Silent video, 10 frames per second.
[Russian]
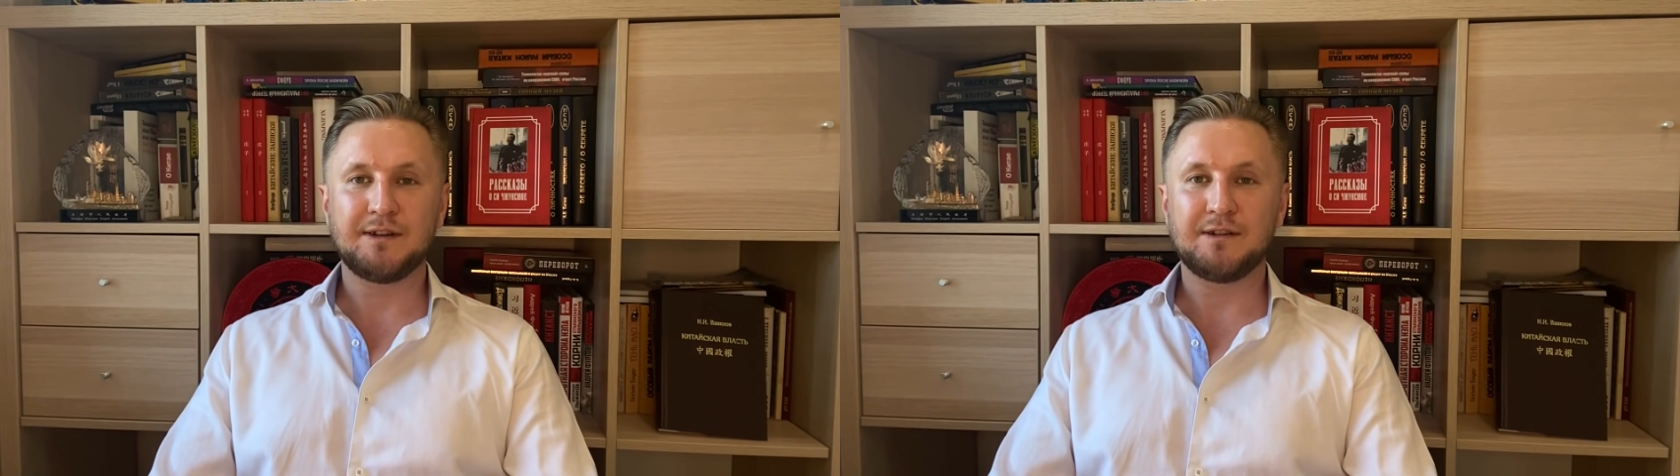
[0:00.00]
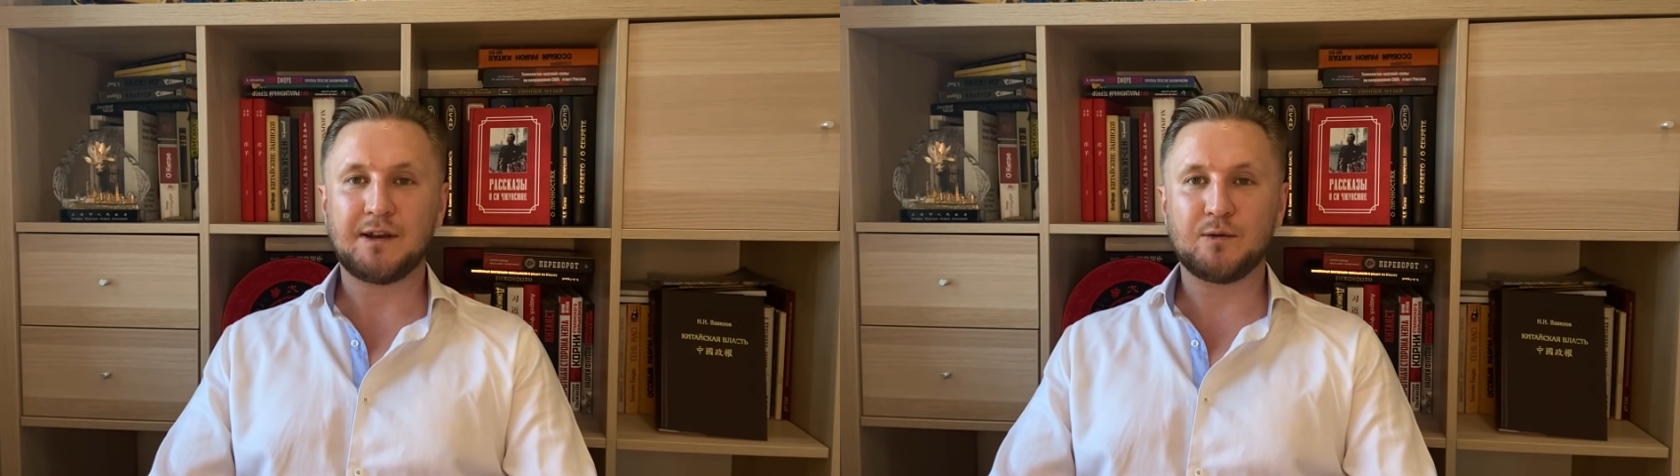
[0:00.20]

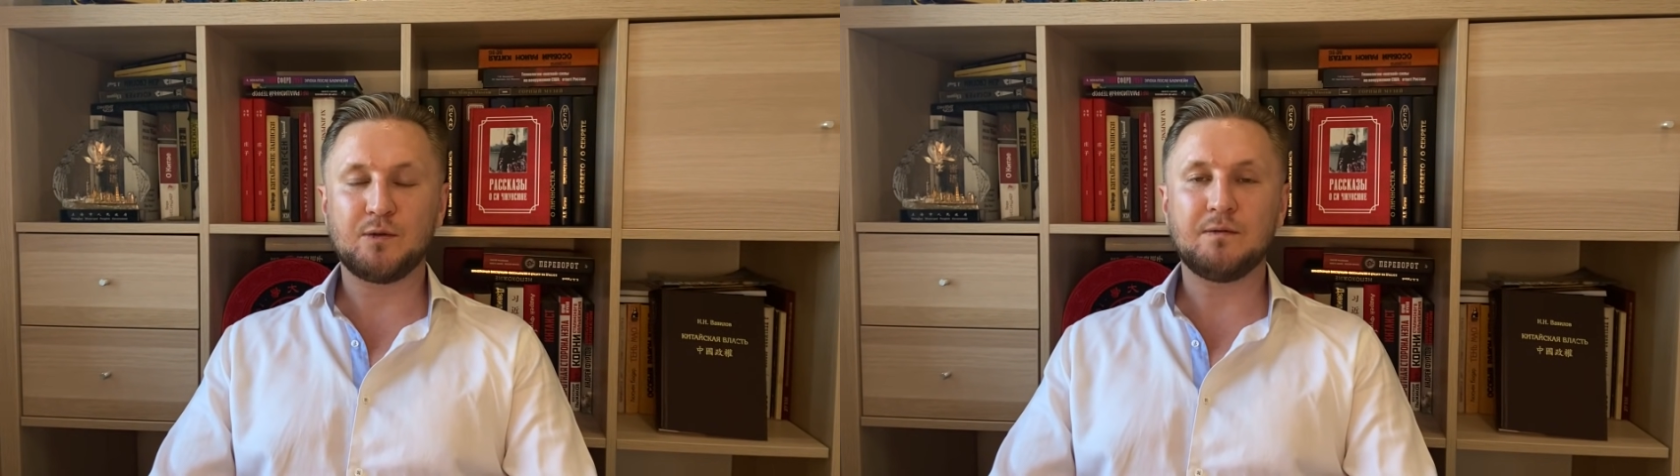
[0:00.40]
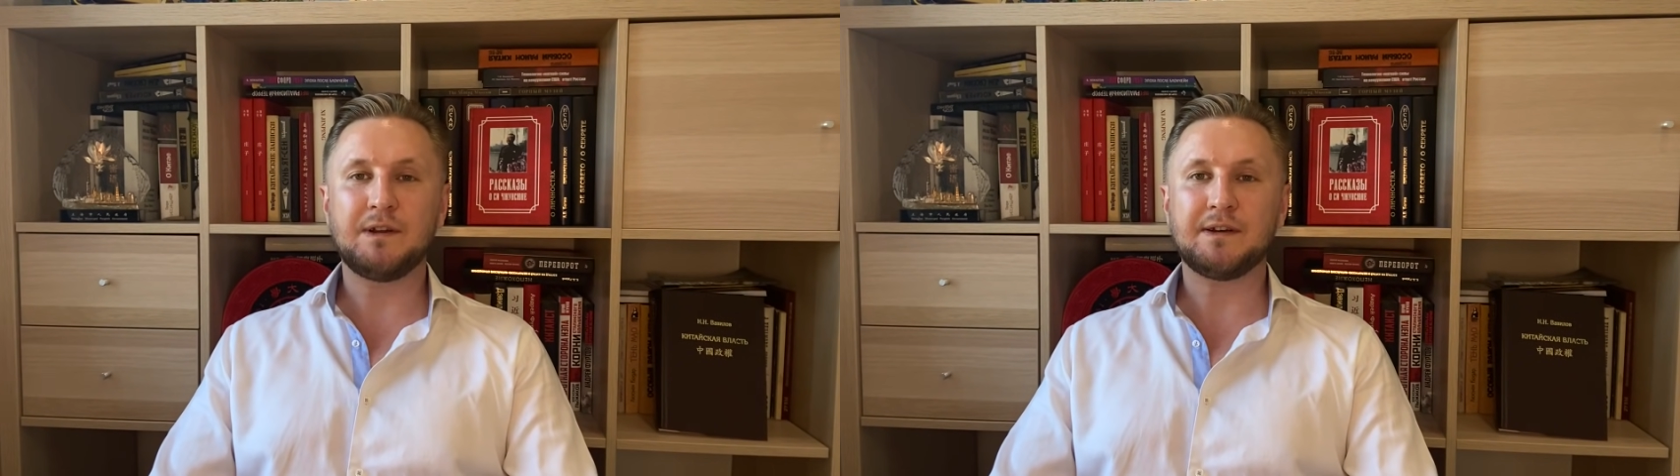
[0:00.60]

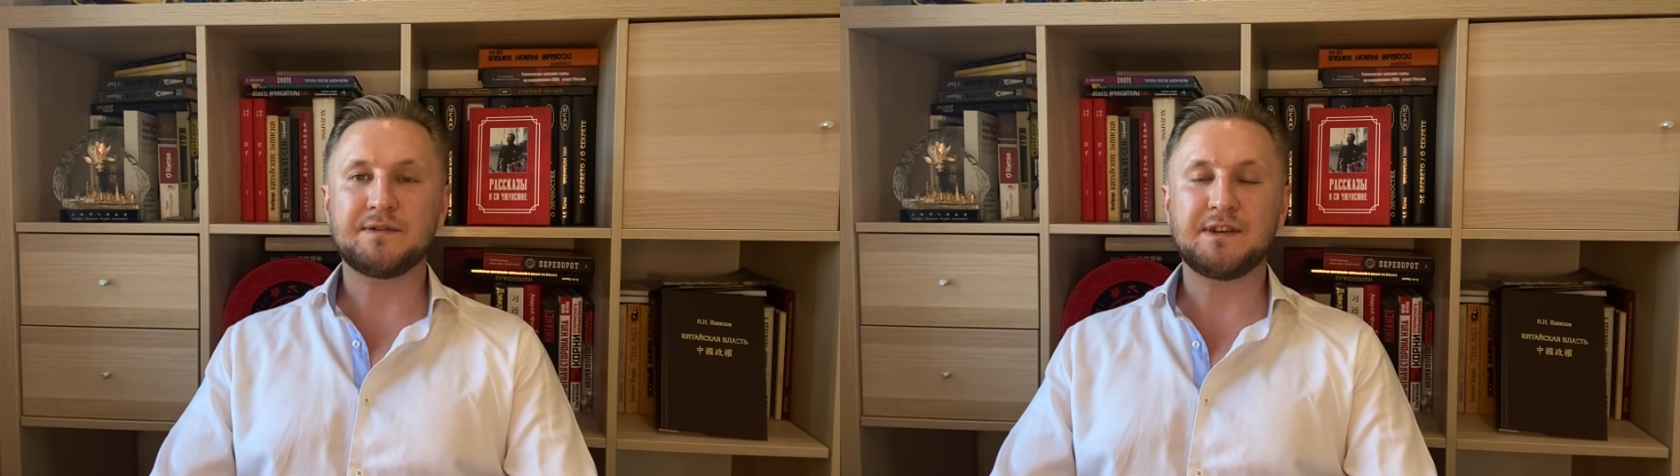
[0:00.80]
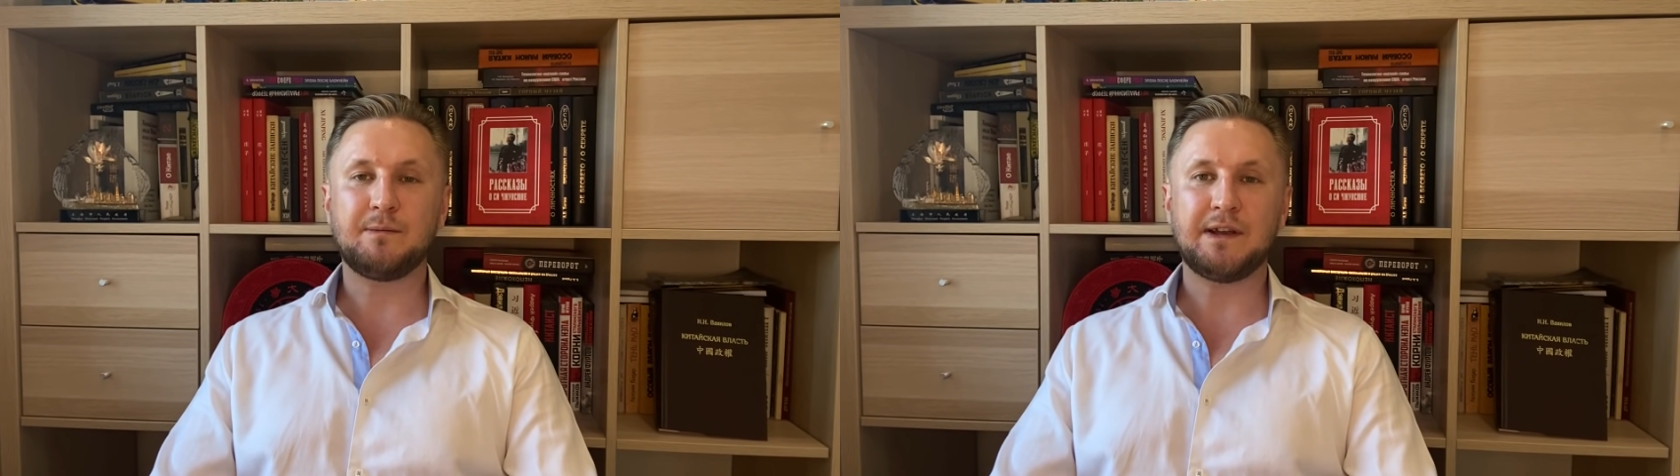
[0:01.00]
торговля,
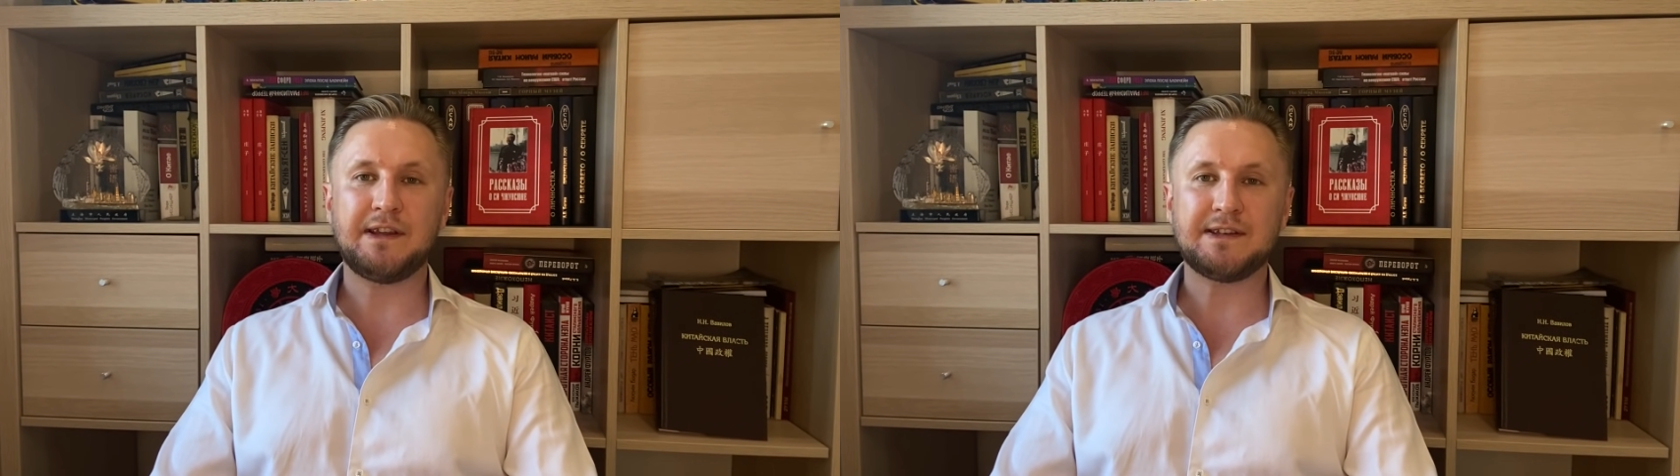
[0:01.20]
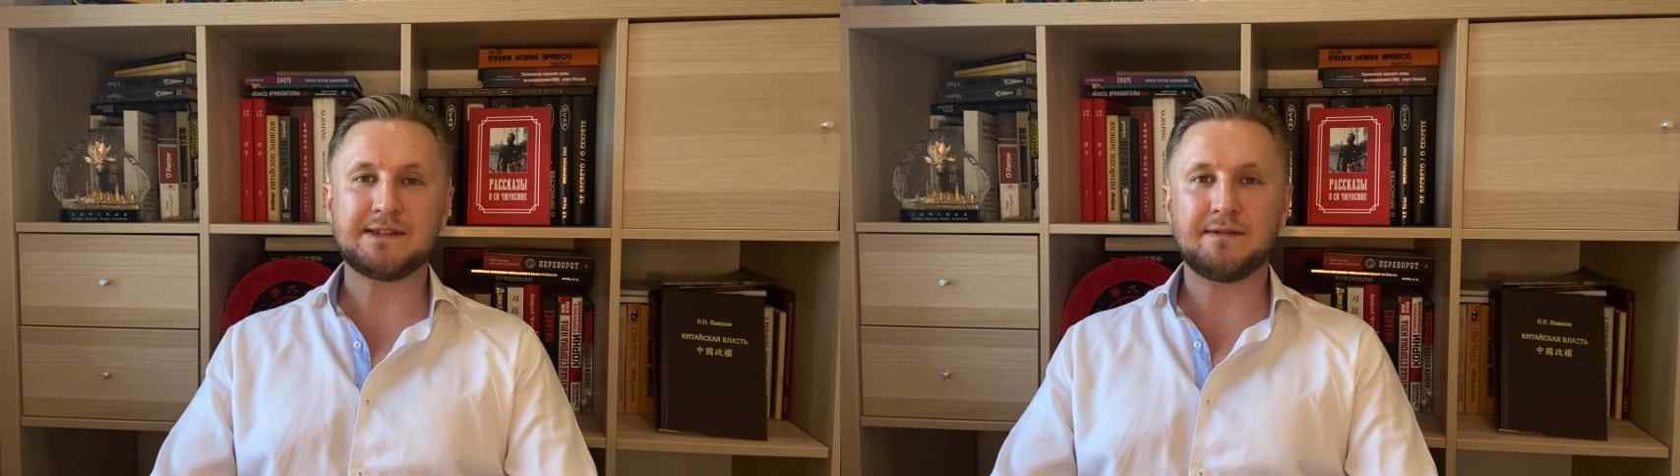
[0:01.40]

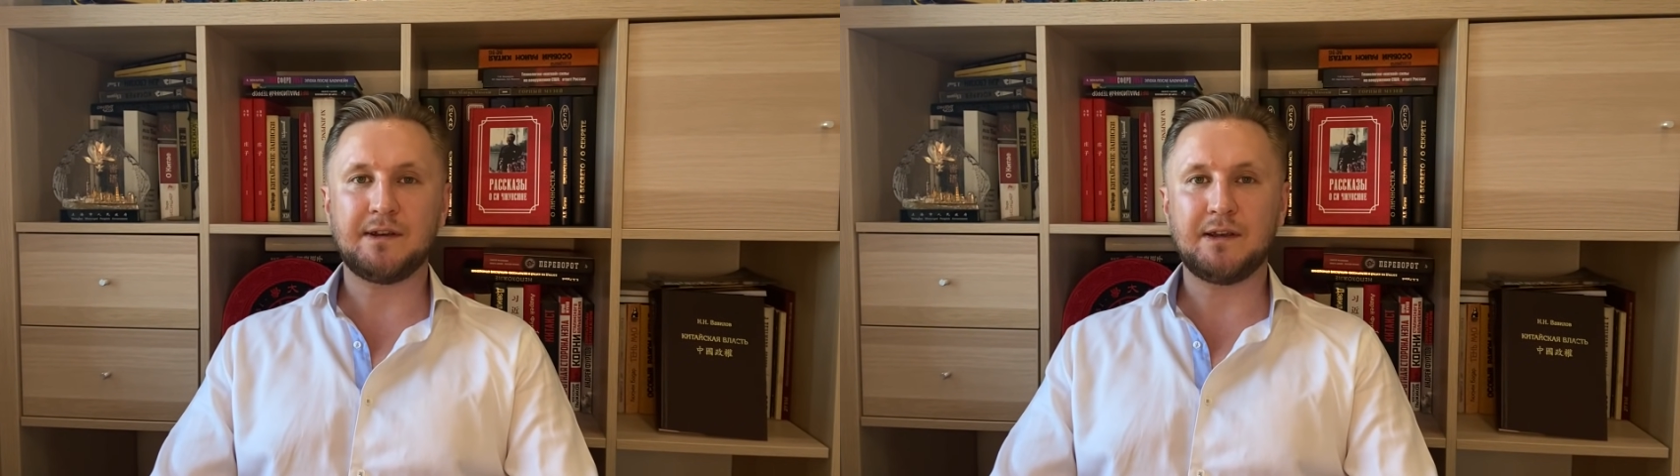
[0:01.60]
взаимодействие,